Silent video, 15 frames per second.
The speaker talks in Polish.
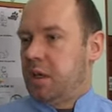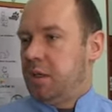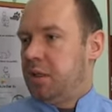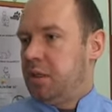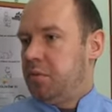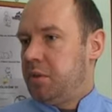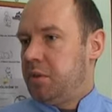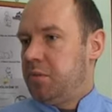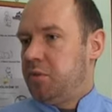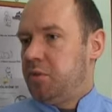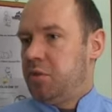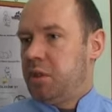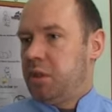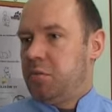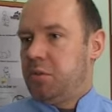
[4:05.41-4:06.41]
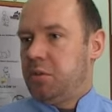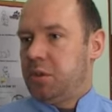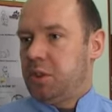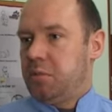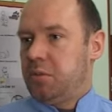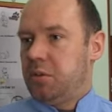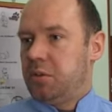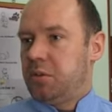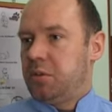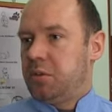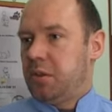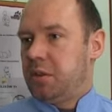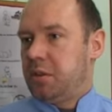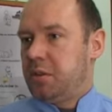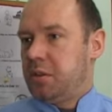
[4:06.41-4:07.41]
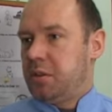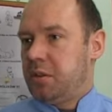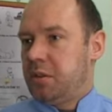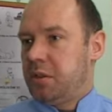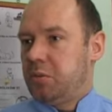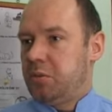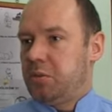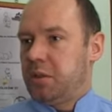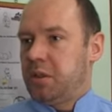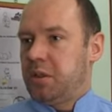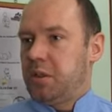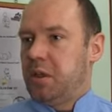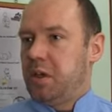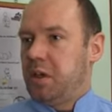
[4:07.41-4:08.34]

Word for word: Natomiast zwierzętami dzikimi, no tradycyjnie tutaj